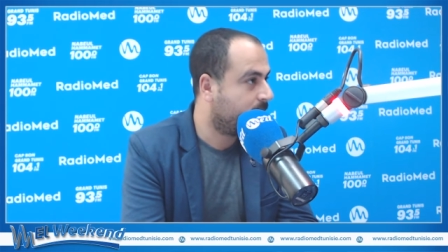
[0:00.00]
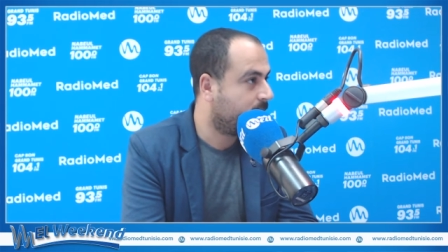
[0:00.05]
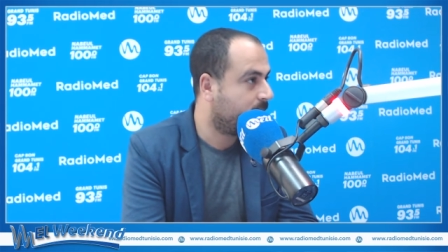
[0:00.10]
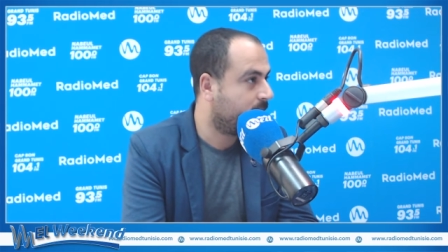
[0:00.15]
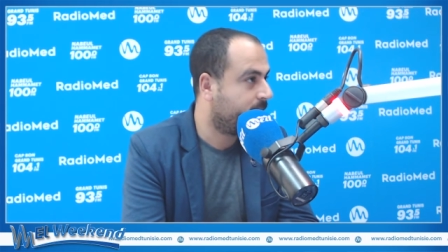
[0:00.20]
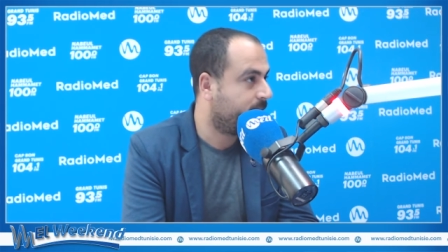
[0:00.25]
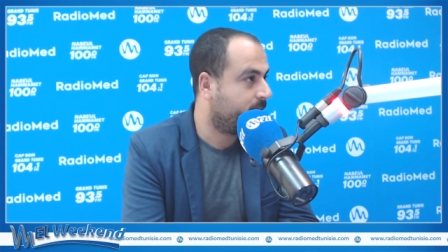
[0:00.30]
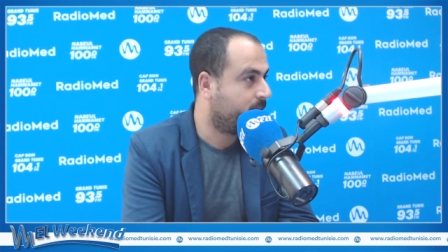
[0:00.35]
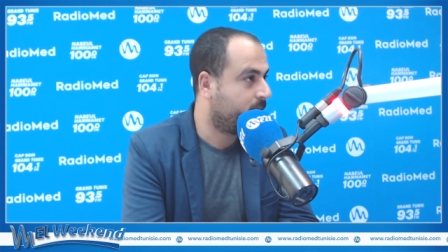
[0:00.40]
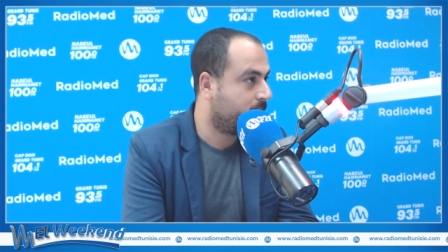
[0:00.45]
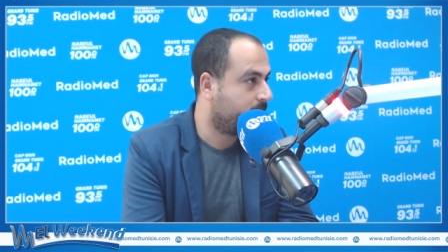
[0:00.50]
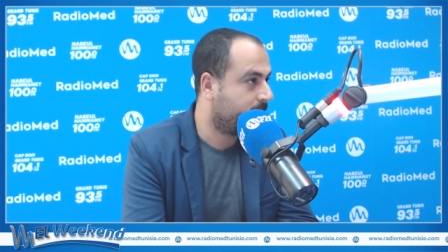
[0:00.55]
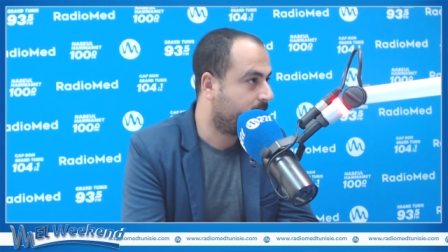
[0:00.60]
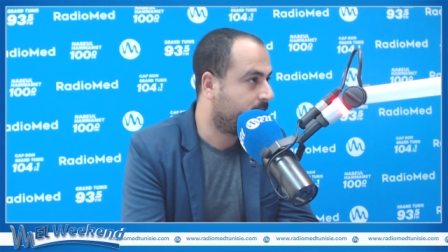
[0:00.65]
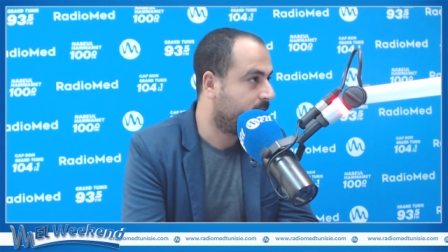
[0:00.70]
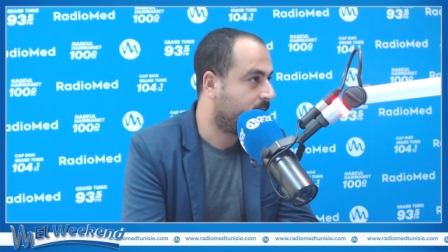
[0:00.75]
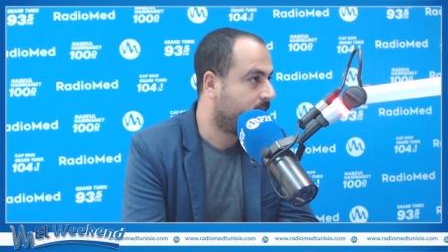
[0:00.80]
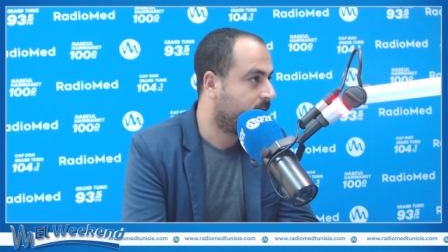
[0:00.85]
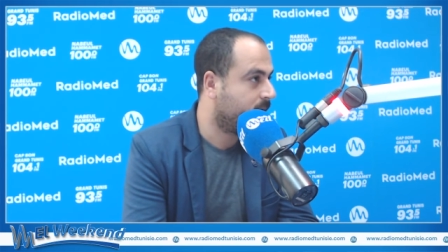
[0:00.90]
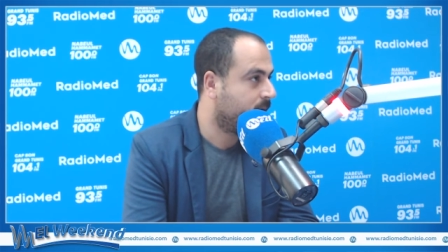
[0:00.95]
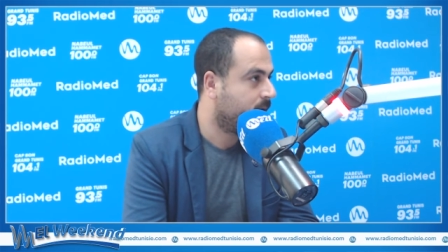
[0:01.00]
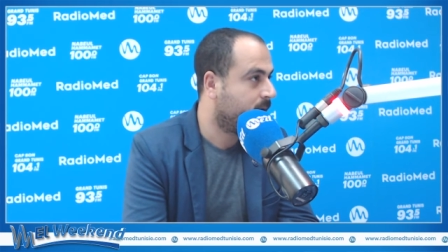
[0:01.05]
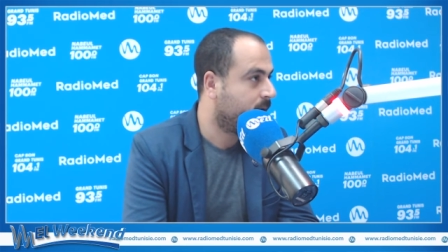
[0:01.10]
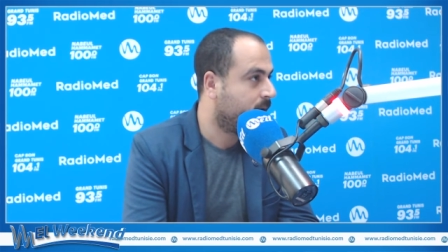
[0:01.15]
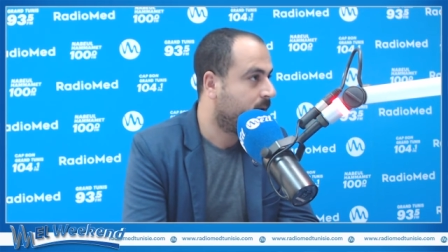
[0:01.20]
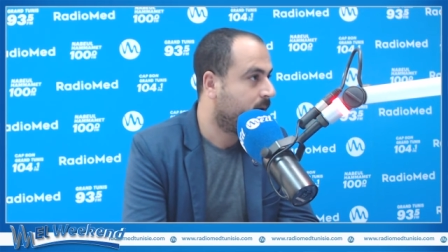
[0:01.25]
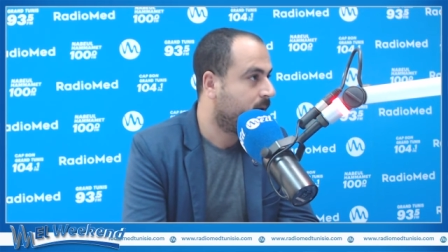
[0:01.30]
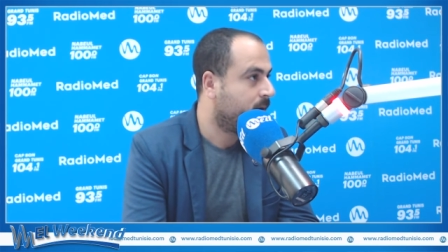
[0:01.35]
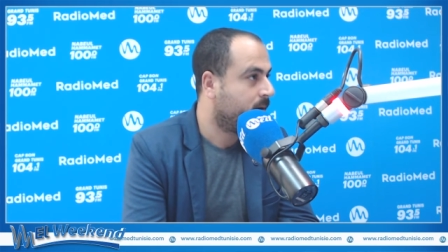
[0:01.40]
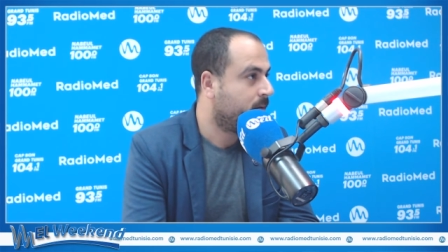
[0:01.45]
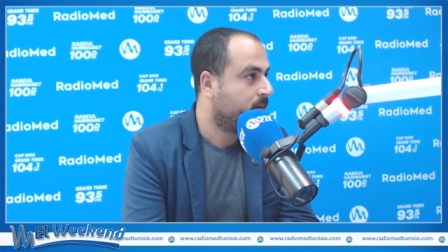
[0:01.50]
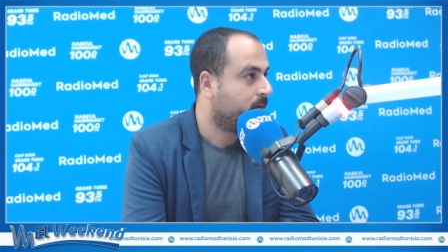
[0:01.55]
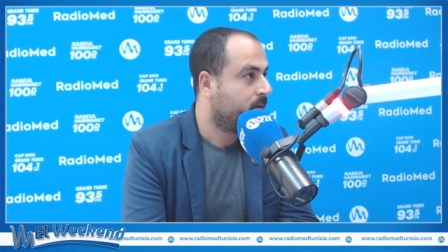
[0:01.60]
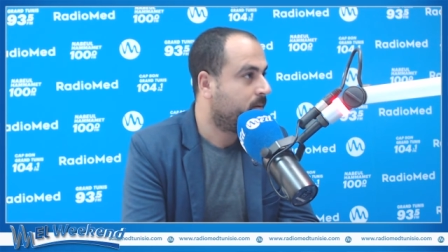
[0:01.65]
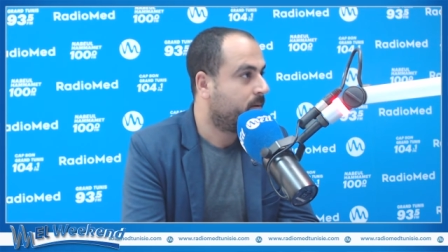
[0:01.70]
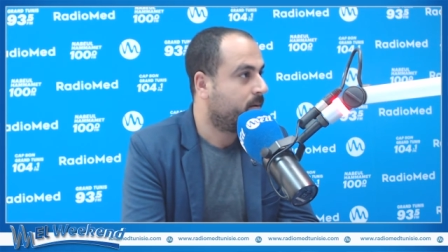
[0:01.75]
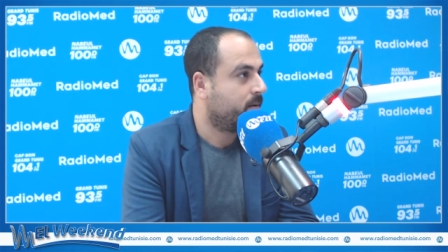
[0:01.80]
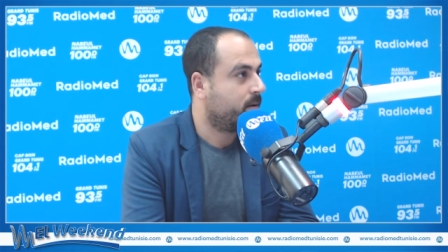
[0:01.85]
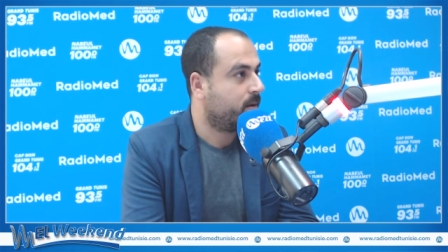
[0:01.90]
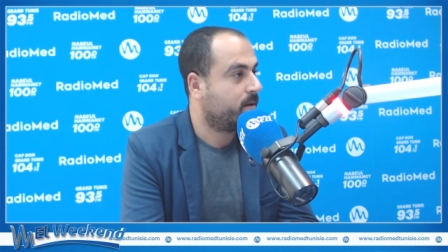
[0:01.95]
في الغرفه واضح
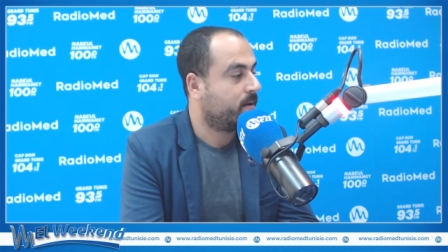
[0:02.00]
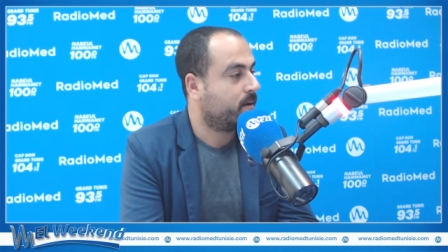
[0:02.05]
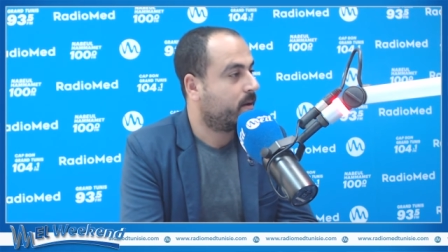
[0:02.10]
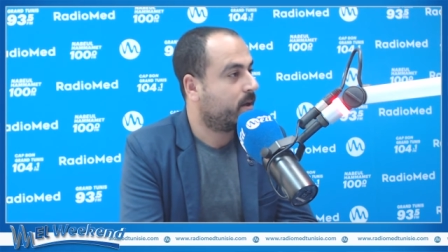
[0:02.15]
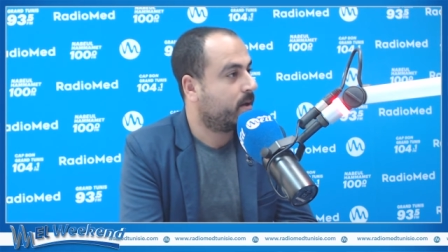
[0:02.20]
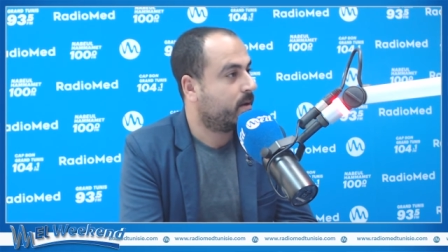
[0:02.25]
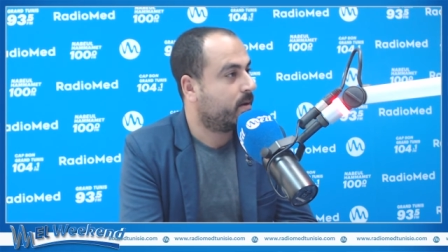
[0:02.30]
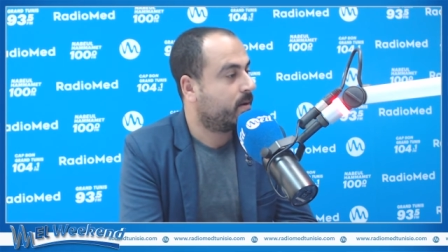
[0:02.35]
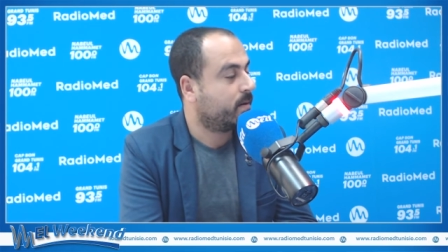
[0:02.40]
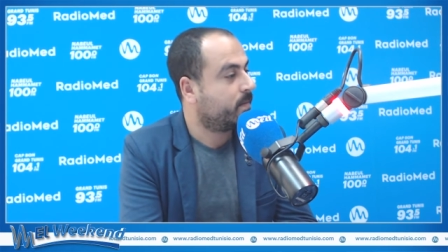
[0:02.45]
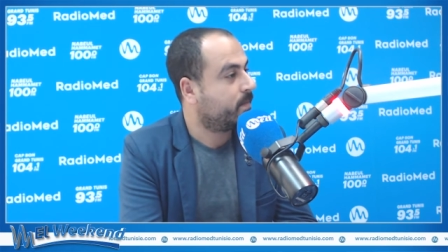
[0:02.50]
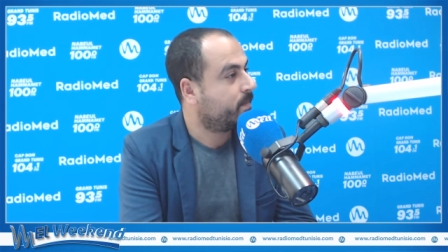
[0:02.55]
أه...